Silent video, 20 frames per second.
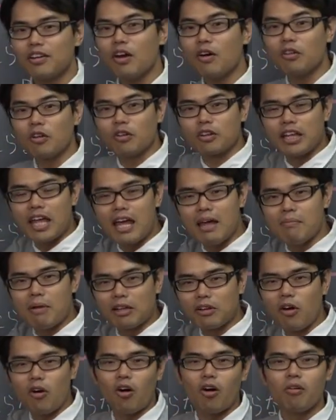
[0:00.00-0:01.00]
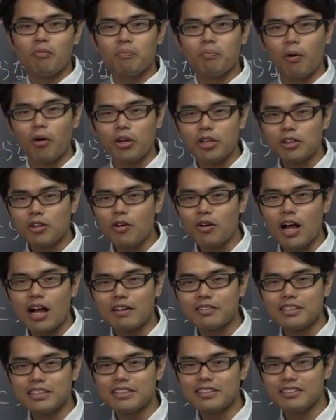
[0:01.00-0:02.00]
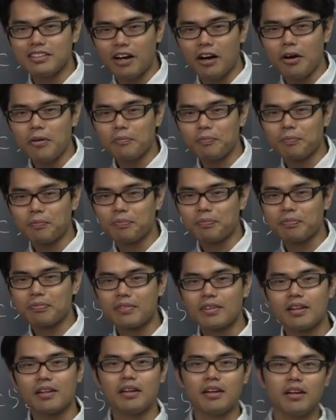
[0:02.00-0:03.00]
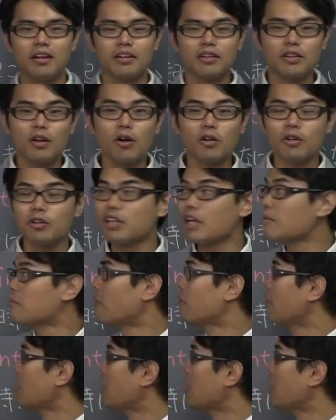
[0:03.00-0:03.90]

今日のテーマとポイントを確認するよ今日のテーマ